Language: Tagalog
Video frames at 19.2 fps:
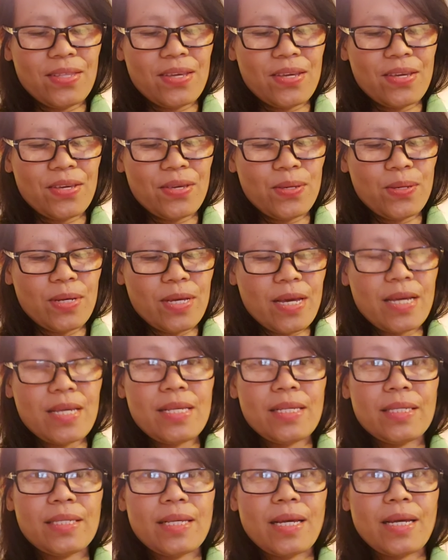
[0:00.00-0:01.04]
Thank you
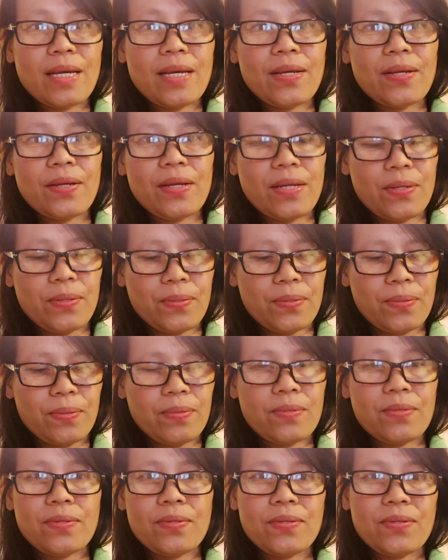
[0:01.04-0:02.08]
guys. Ah, ano.
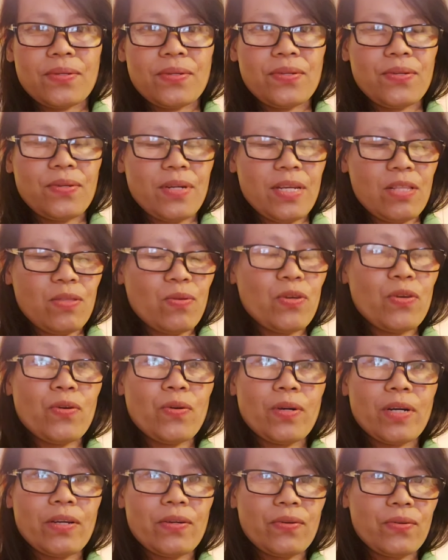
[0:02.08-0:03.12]
Yan, ito
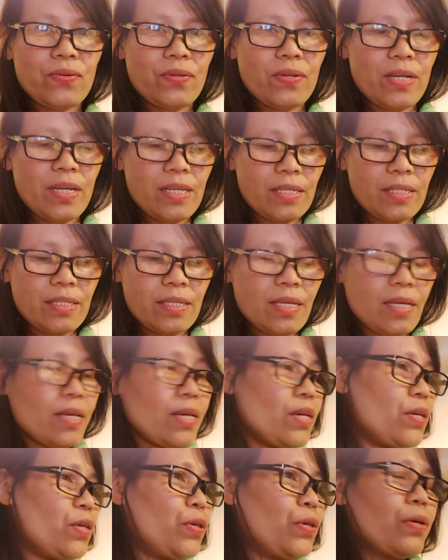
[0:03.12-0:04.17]
yung ano ko guys
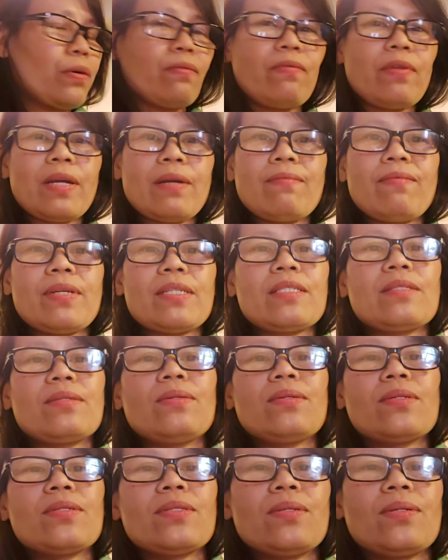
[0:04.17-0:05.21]
yung breakfast
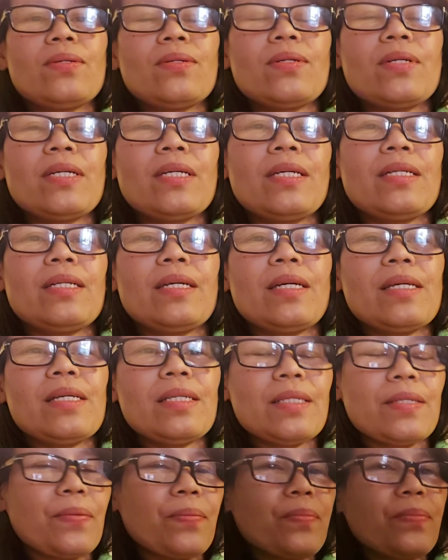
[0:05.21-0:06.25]
ko. So, ayan
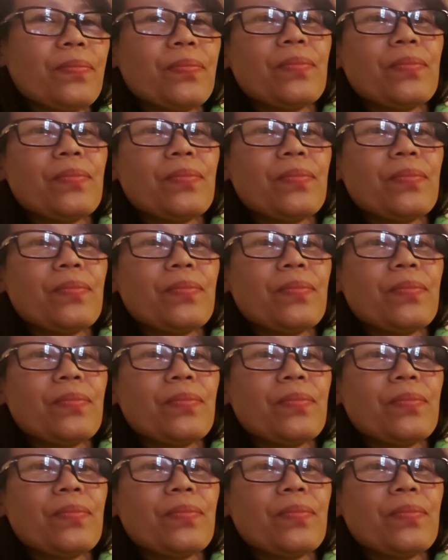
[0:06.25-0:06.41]
guys.